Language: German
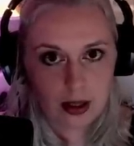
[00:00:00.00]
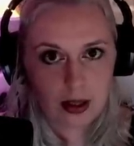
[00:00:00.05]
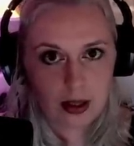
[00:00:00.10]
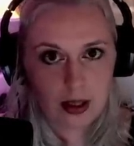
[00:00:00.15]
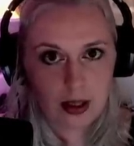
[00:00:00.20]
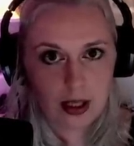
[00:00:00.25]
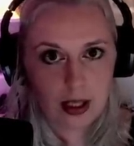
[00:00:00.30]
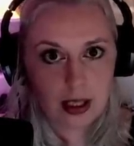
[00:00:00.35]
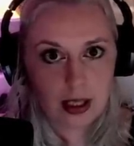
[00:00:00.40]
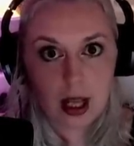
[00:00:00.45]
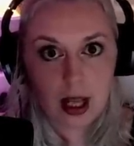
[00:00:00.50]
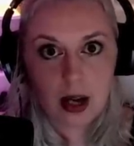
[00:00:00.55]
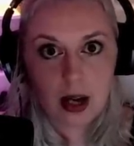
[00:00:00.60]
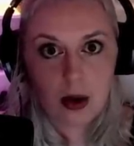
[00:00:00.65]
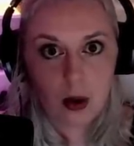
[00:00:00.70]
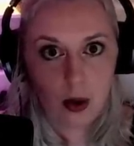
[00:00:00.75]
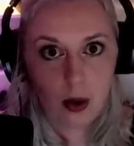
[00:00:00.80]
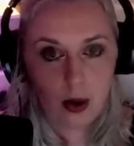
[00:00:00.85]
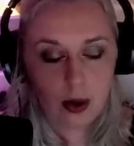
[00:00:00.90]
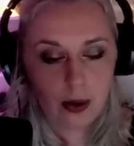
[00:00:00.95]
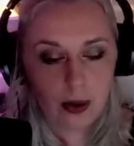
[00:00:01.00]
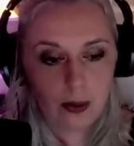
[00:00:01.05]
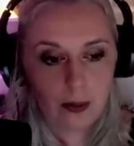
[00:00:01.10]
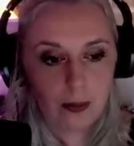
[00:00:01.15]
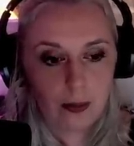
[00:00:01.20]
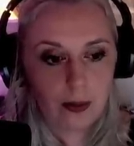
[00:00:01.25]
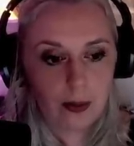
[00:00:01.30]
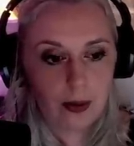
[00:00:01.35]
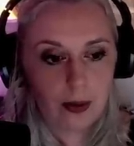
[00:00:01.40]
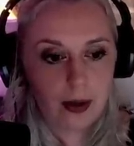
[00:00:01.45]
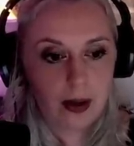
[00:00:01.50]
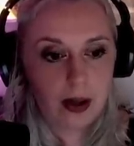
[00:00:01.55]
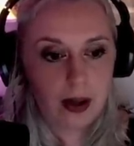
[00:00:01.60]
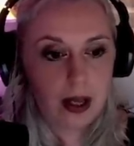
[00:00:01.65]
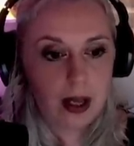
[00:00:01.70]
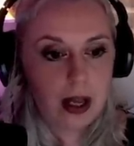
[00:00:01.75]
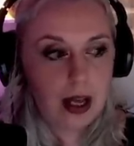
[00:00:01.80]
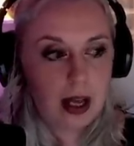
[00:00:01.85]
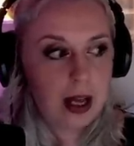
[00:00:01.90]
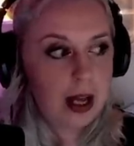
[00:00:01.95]
ist ein Loch.
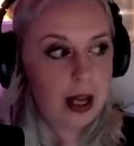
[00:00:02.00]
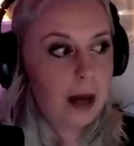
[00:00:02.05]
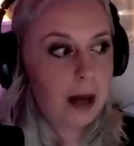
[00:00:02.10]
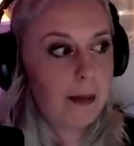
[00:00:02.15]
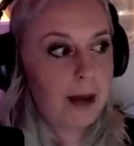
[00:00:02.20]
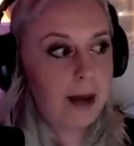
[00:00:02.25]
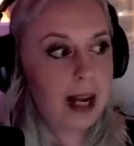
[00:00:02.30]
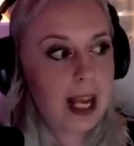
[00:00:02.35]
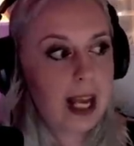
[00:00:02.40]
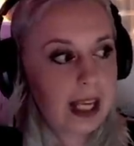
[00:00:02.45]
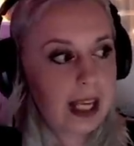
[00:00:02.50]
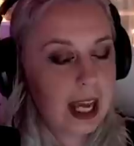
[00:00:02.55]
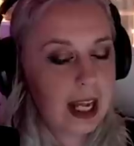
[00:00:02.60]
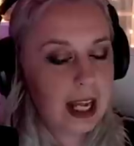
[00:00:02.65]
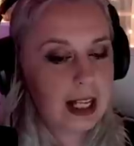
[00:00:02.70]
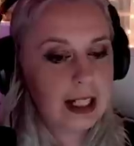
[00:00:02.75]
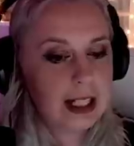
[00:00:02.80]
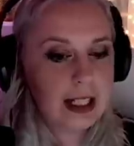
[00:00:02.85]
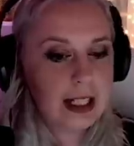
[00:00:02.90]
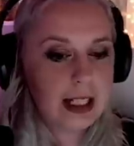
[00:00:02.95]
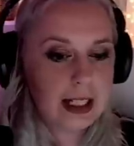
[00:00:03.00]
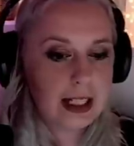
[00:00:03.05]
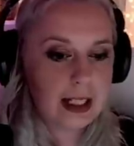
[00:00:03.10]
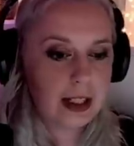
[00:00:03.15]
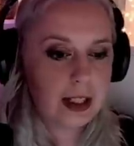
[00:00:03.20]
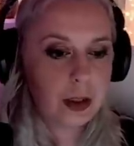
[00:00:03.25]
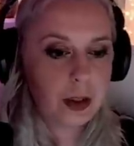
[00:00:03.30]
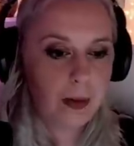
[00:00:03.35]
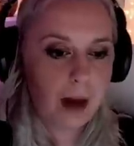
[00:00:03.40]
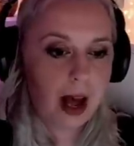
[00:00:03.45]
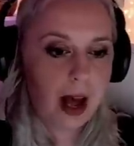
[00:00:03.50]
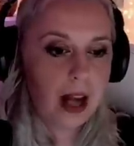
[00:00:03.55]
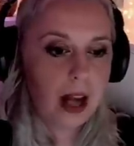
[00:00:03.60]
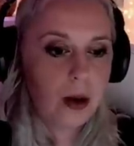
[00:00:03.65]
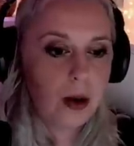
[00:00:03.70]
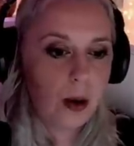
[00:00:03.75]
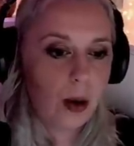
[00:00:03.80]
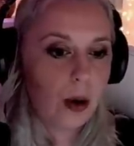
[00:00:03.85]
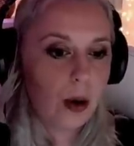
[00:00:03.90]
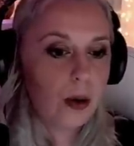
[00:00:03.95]
Man erkennt dieses
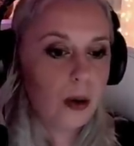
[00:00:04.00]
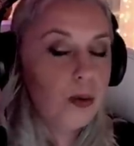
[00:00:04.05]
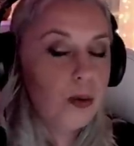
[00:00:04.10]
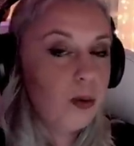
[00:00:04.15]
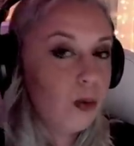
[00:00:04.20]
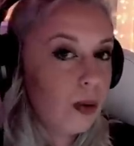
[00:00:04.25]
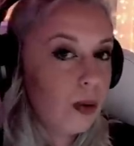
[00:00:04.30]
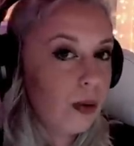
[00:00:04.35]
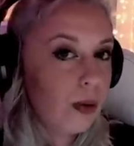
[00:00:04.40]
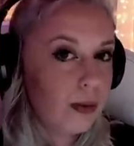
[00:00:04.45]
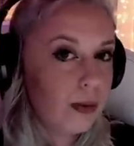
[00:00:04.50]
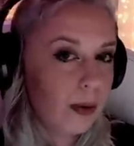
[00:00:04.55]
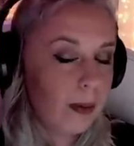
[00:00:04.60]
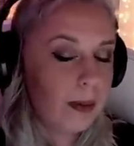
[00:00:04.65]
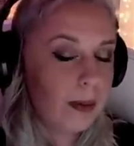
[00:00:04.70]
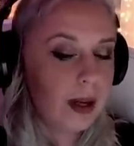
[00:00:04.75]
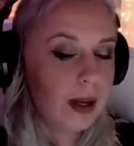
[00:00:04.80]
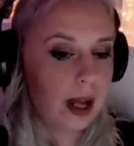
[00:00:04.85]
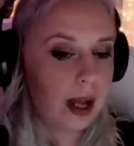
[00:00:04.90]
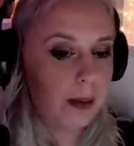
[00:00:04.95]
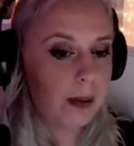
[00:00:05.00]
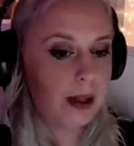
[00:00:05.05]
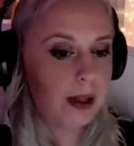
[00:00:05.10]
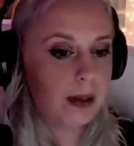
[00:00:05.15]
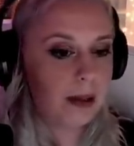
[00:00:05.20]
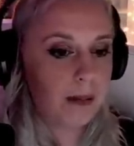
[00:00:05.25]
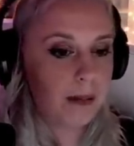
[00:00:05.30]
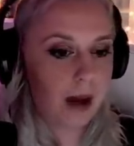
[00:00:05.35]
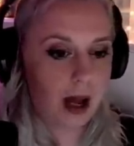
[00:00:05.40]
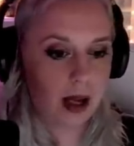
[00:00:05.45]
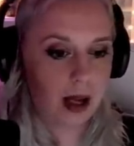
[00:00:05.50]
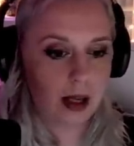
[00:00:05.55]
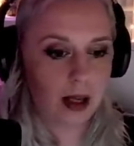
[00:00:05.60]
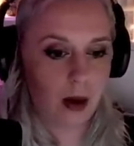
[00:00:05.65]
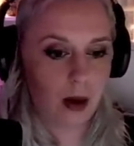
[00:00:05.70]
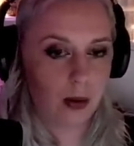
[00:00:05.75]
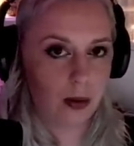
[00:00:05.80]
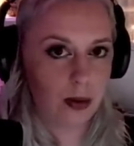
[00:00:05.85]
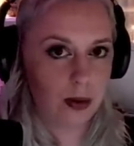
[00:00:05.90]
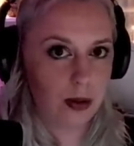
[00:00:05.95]
schmale Loch nur vom benachbarten
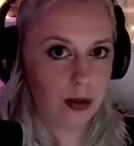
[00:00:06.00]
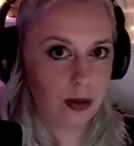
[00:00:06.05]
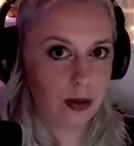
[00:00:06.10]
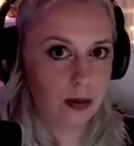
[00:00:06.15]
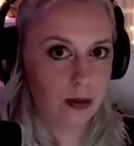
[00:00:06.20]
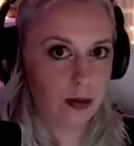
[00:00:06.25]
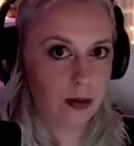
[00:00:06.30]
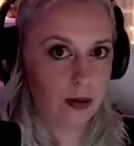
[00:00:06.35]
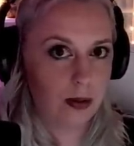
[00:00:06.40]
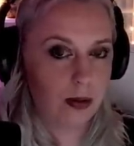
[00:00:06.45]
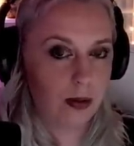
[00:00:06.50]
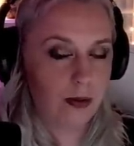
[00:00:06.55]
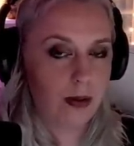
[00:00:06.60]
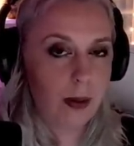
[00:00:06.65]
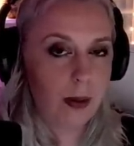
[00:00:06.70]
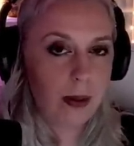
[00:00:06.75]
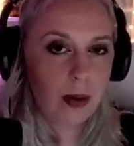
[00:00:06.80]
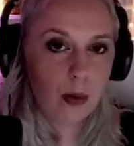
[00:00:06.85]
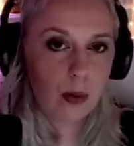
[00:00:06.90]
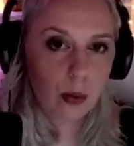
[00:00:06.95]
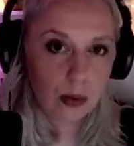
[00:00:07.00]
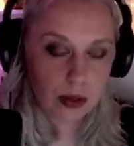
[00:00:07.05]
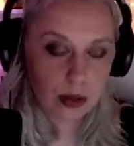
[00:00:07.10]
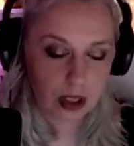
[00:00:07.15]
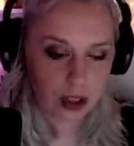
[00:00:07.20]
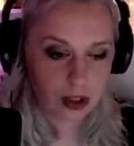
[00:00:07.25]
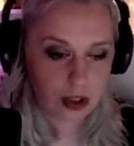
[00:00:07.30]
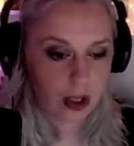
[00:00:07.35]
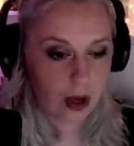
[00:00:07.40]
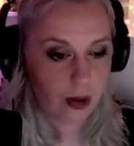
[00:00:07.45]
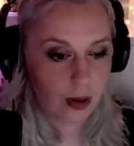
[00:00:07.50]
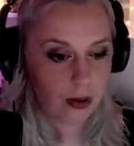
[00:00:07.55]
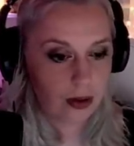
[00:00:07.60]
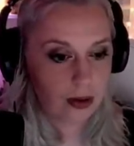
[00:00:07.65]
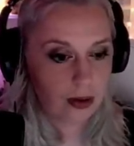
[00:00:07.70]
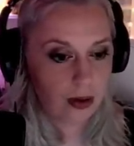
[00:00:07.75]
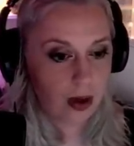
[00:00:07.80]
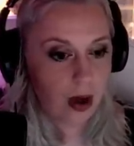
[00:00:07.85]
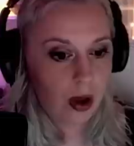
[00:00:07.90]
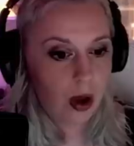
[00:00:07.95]
Parkhaus, wenn man
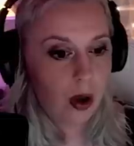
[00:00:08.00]
runterschaut.